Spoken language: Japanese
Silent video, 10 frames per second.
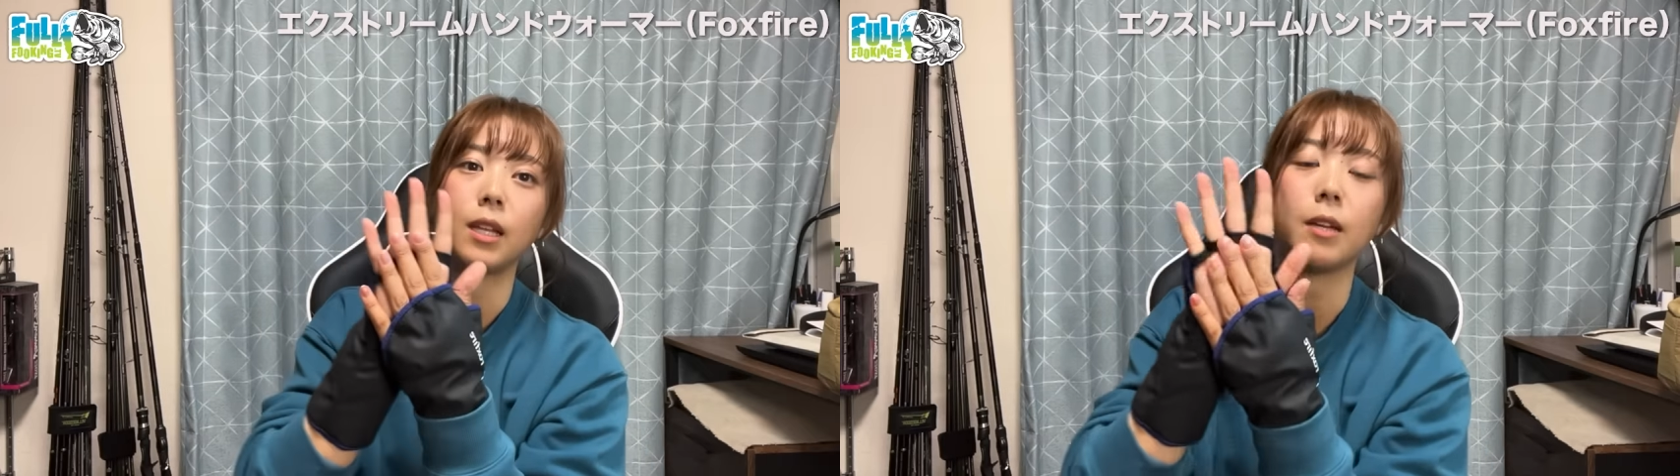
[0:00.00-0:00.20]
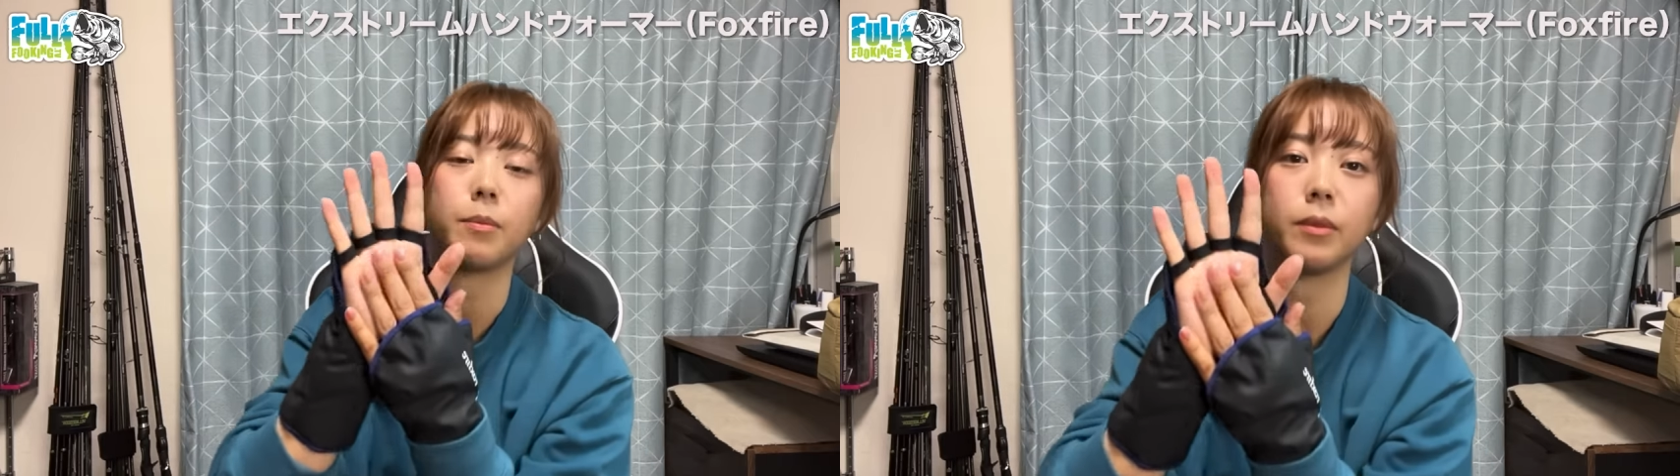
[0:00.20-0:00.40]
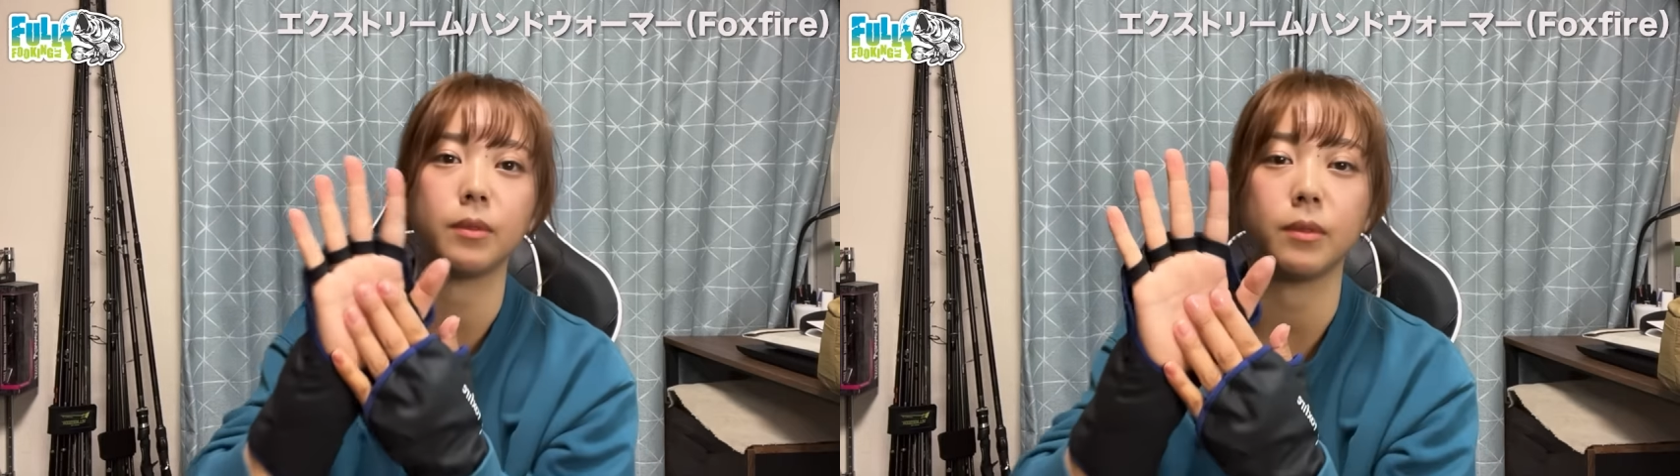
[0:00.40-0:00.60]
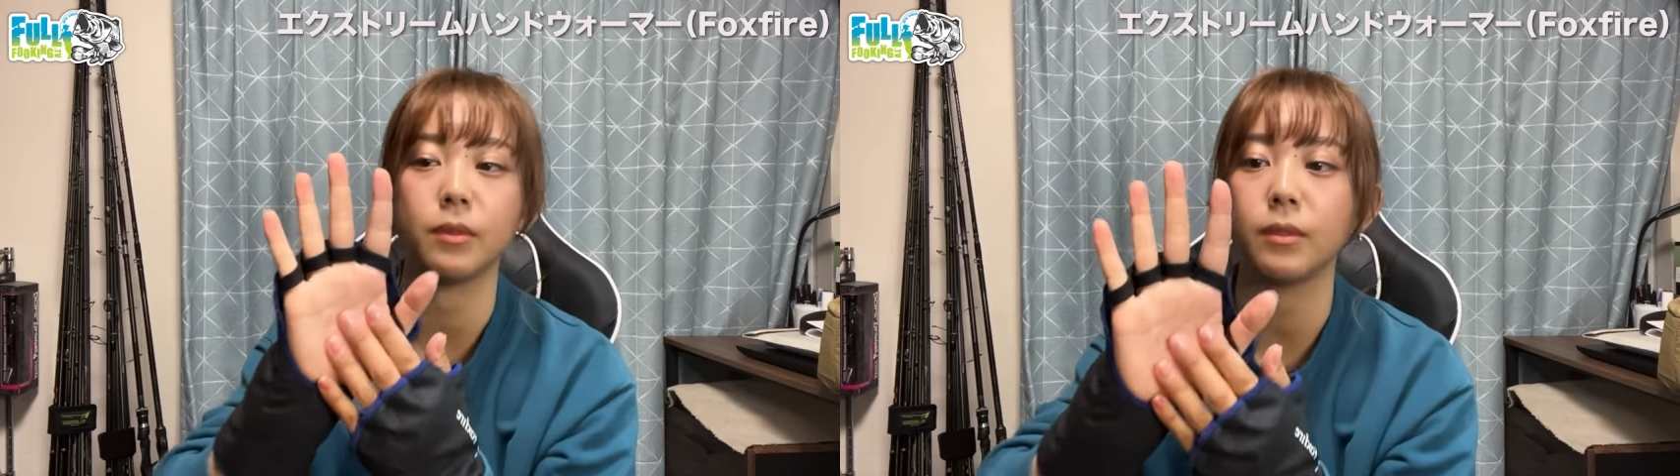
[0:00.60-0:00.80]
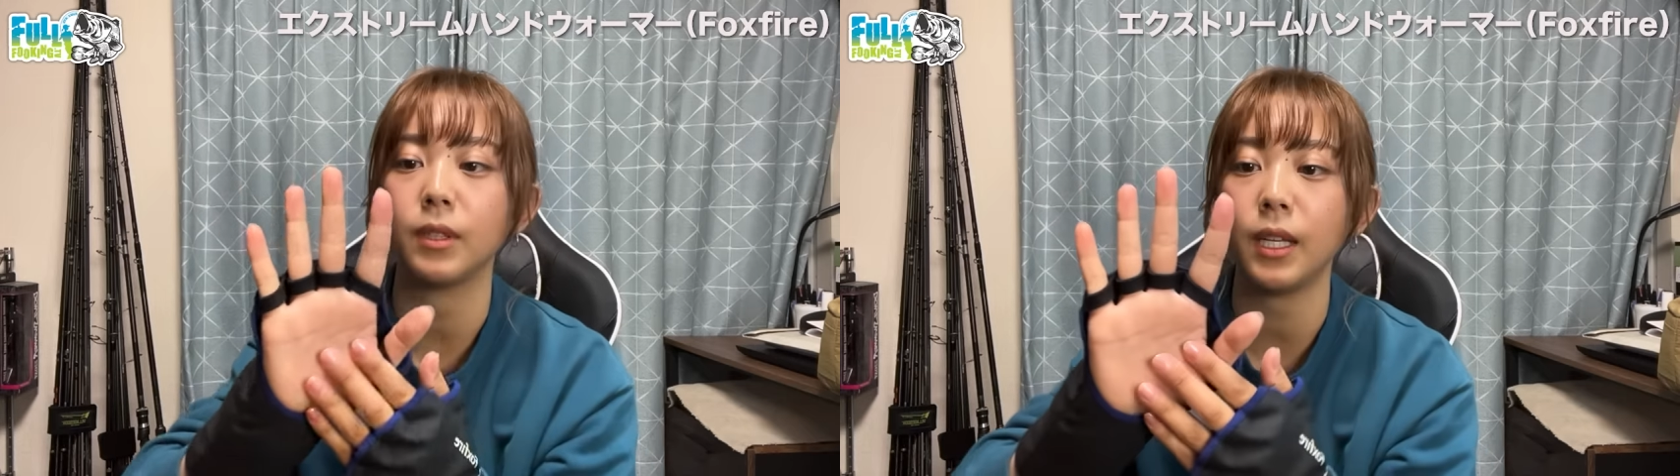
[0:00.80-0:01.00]

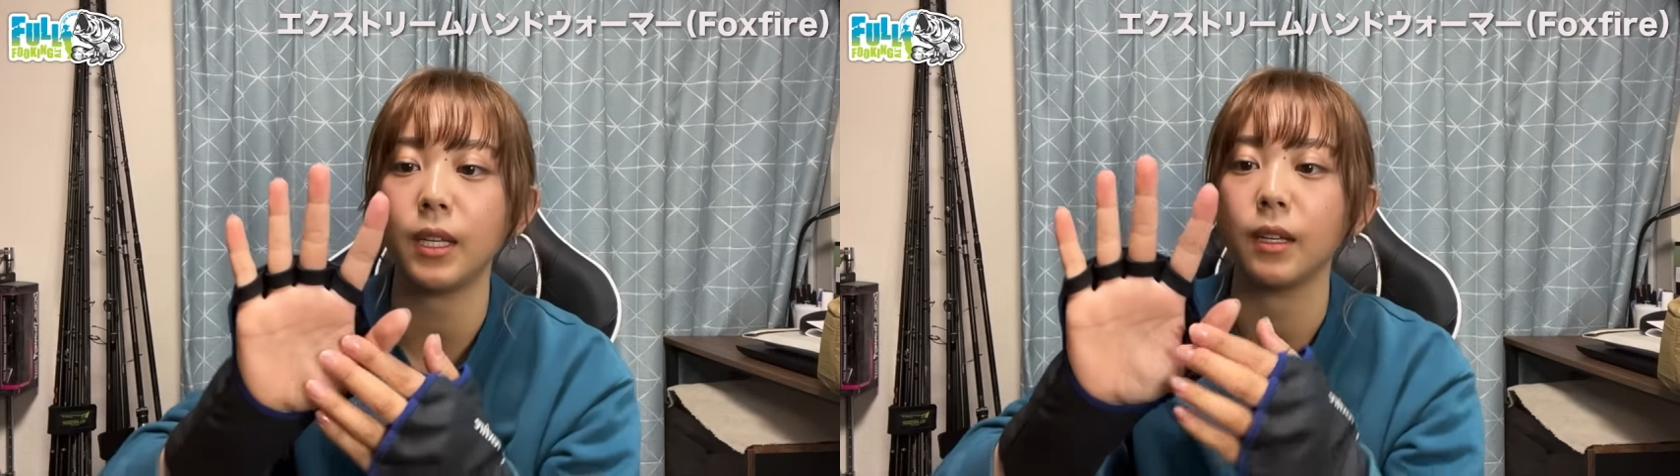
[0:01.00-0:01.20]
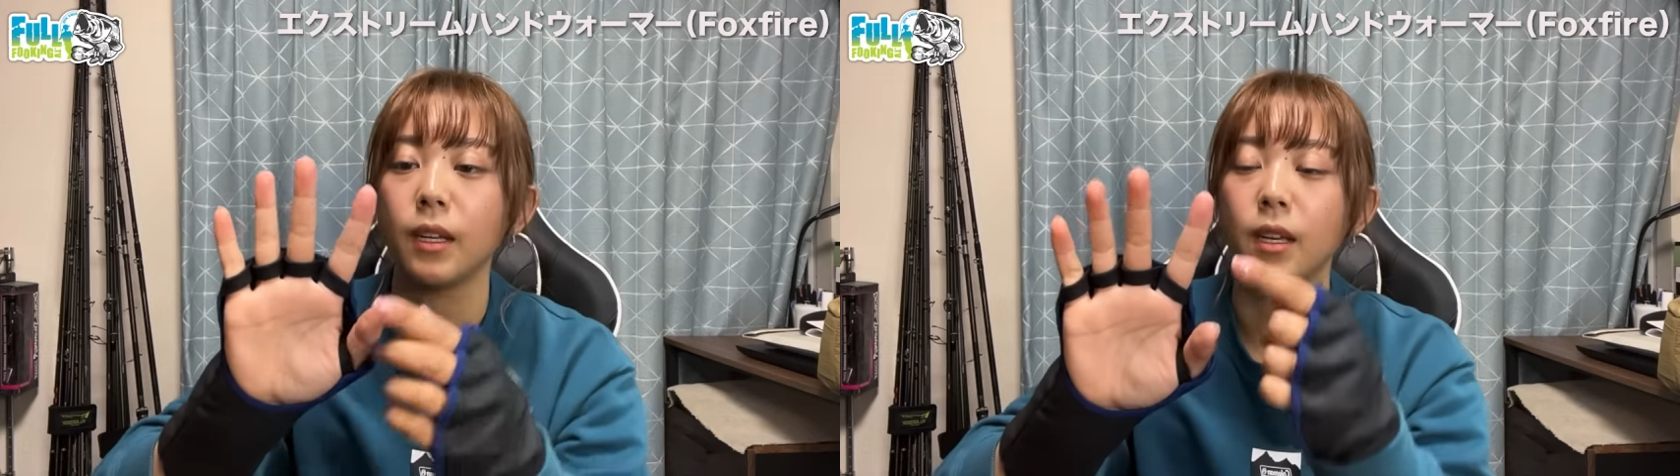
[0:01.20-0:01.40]
タイプで